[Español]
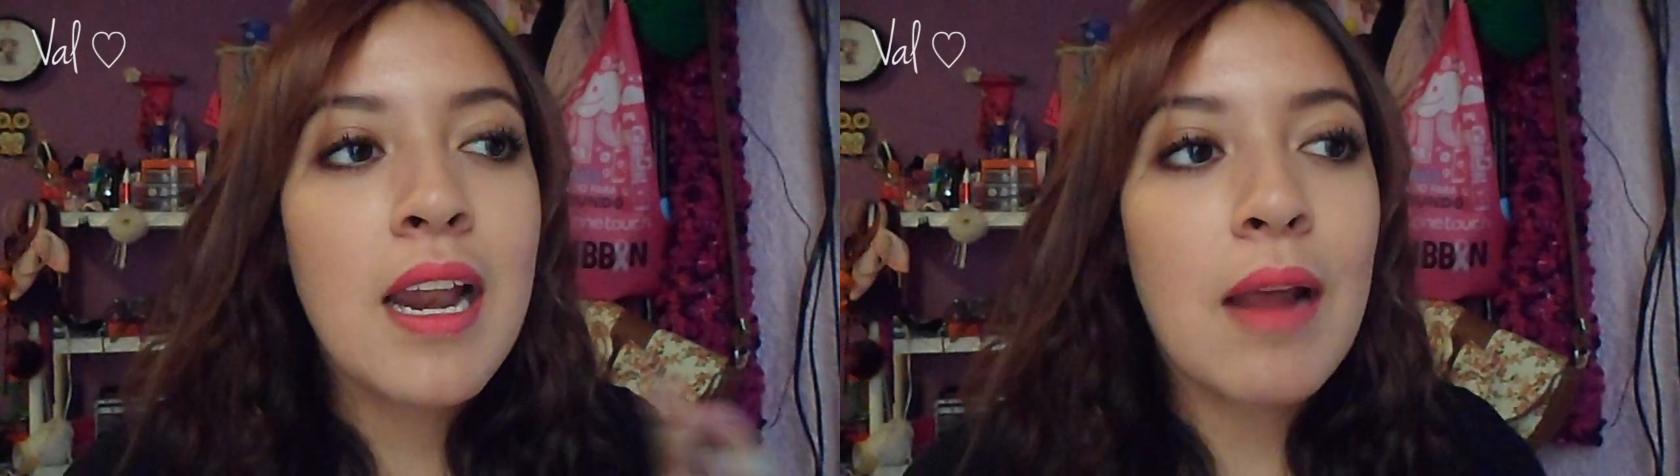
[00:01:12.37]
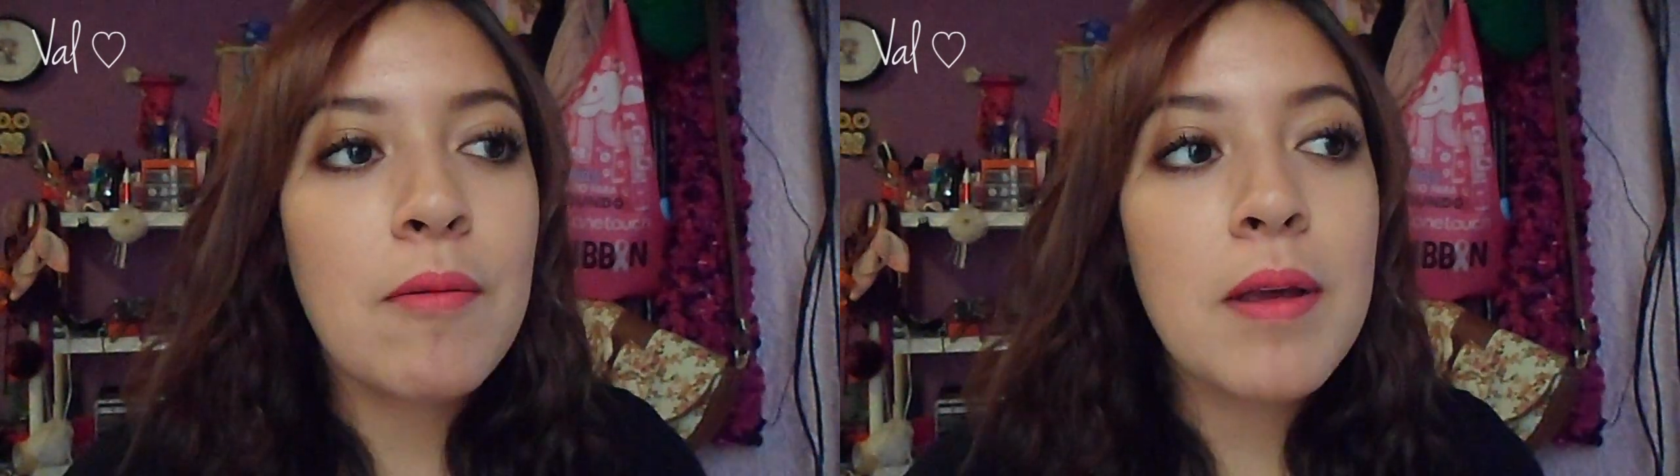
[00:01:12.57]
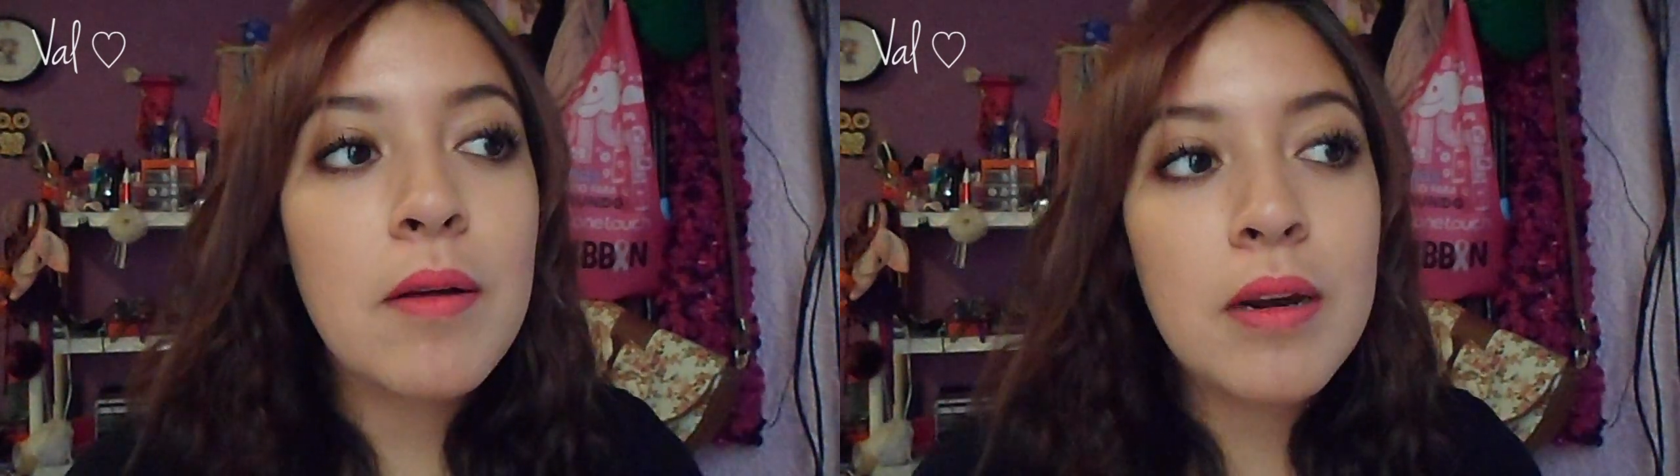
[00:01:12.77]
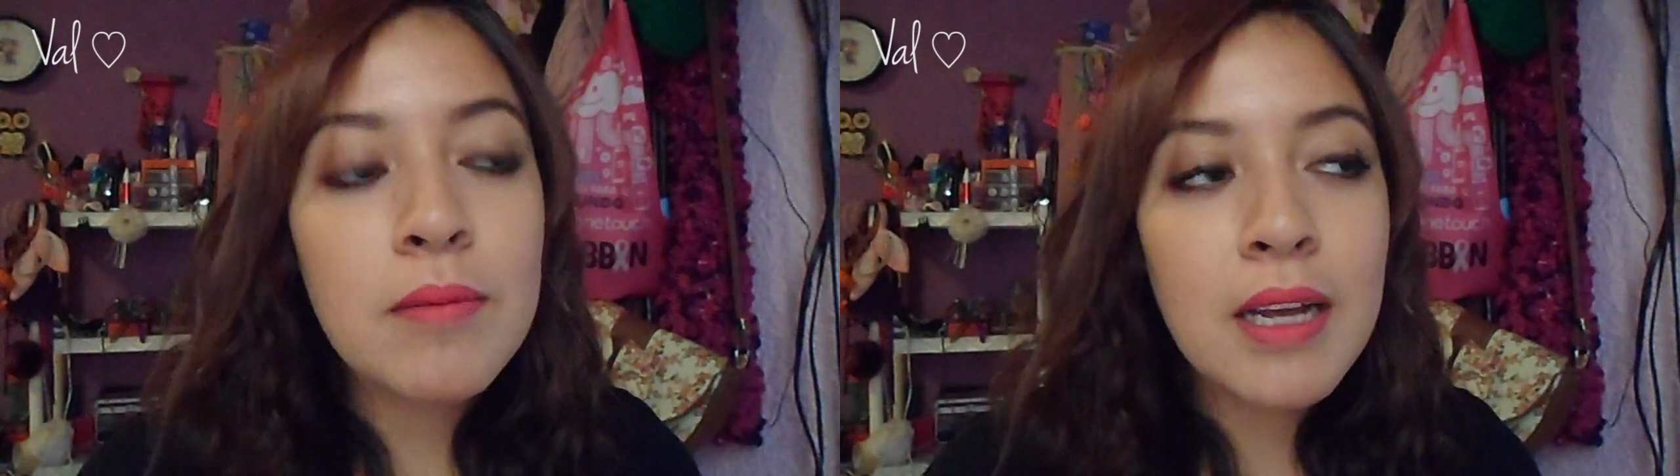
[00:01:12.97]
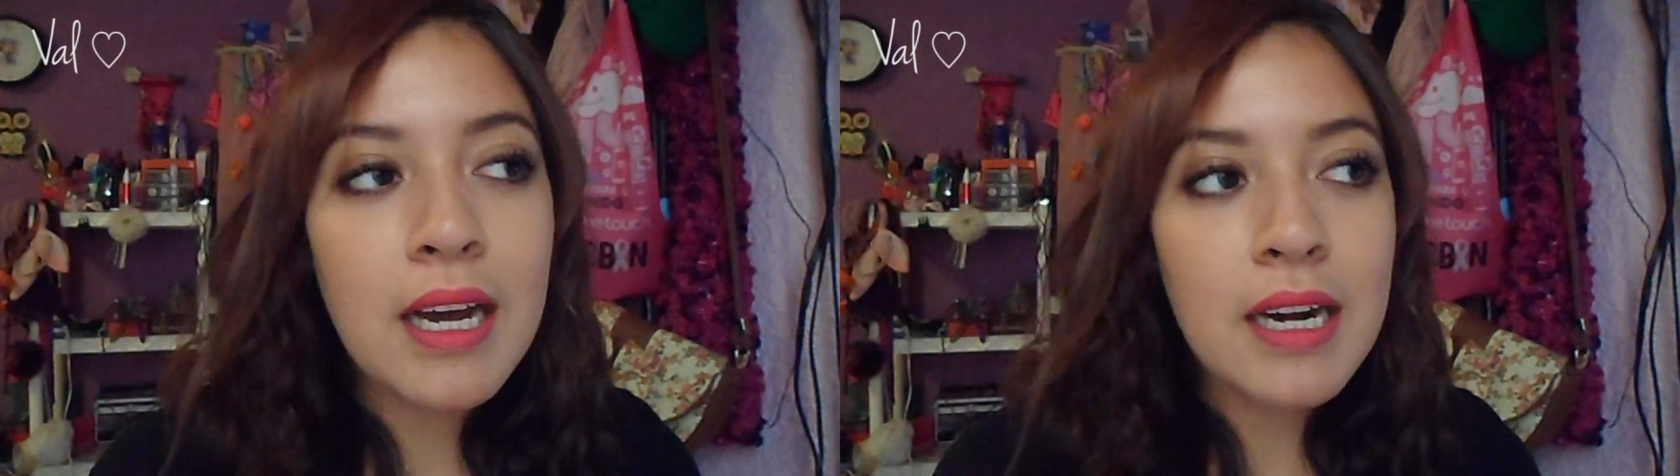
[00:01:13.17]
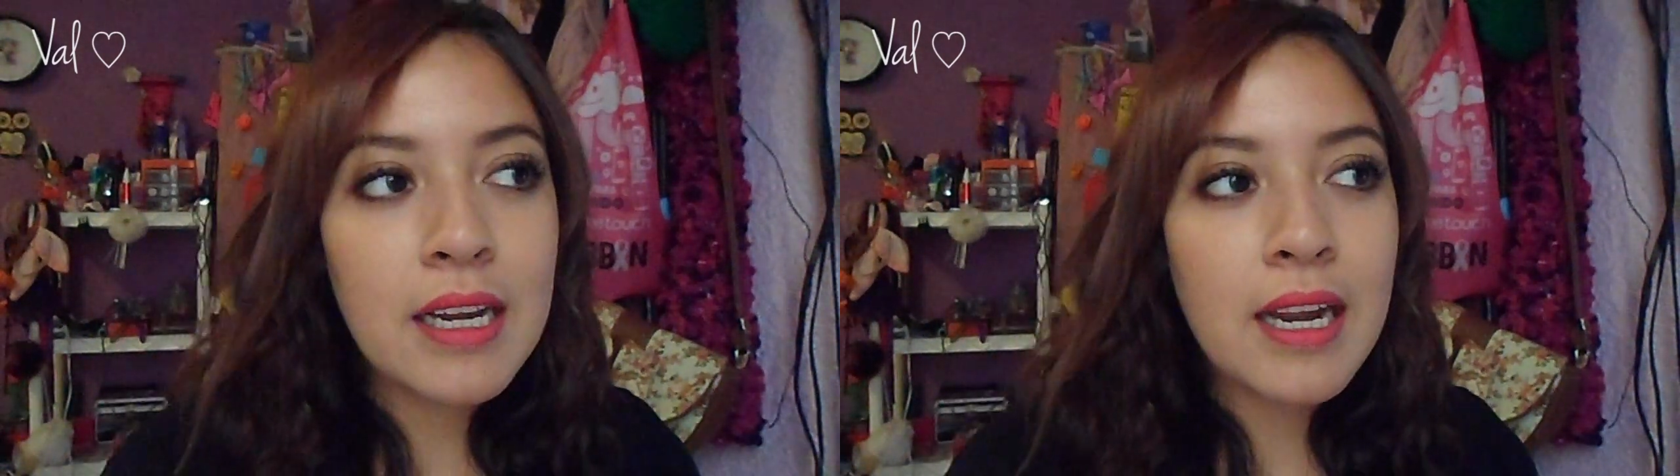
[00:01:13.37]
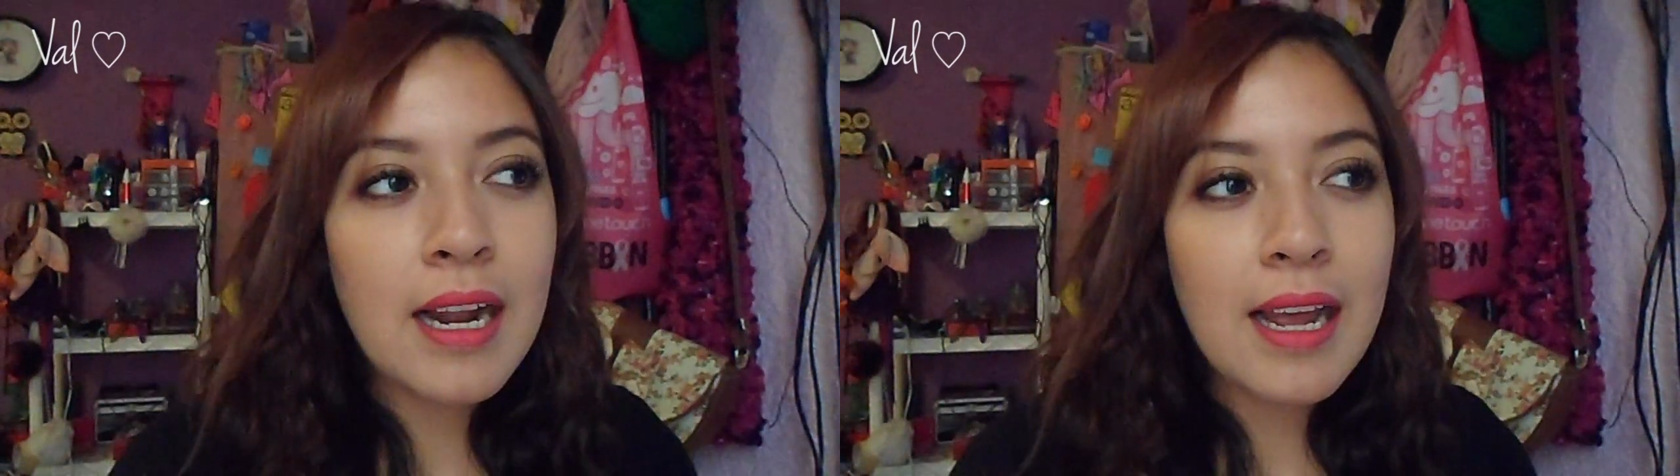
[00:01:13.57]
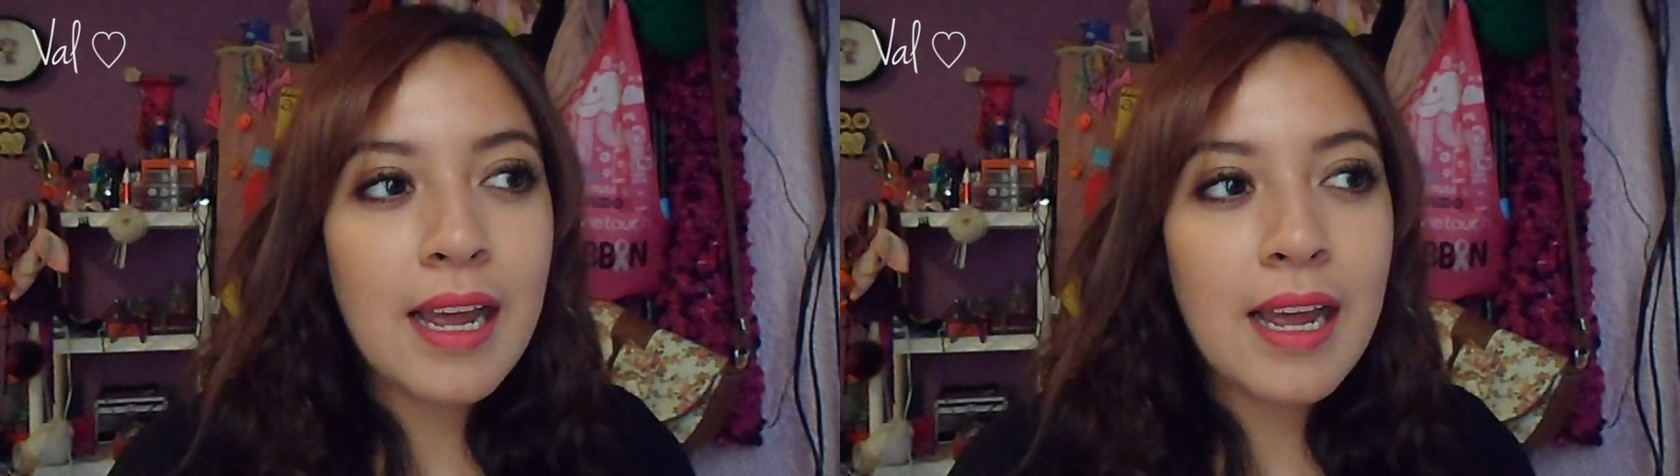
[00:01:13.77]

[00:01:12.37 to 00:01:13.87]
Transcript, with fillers: La BB Cream de Garnier